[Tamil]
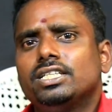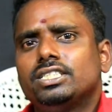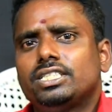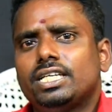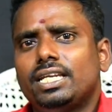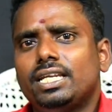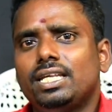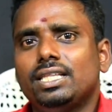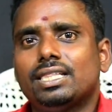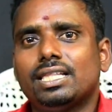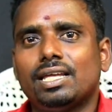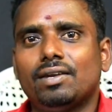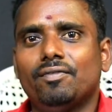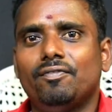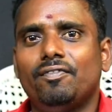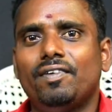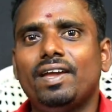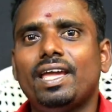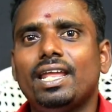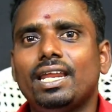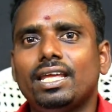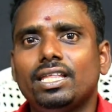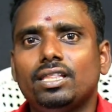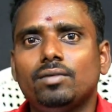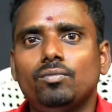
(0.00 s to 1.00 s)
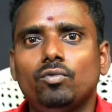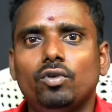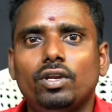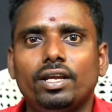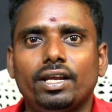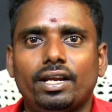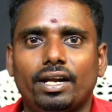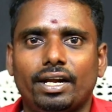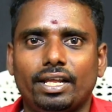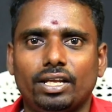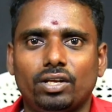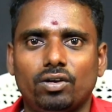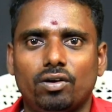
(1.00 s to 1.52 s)
சரிங்க சார் வேறு எது
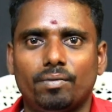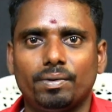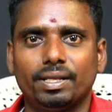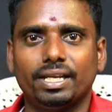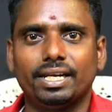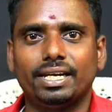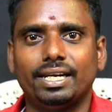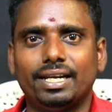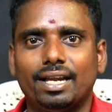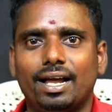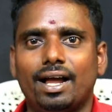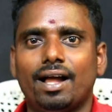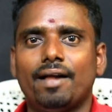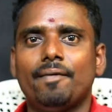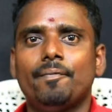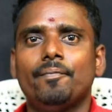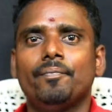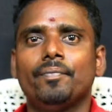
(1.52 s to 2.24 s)
மூலம் கிடைக்கும் அப்படிங்கிறீங்கன்னா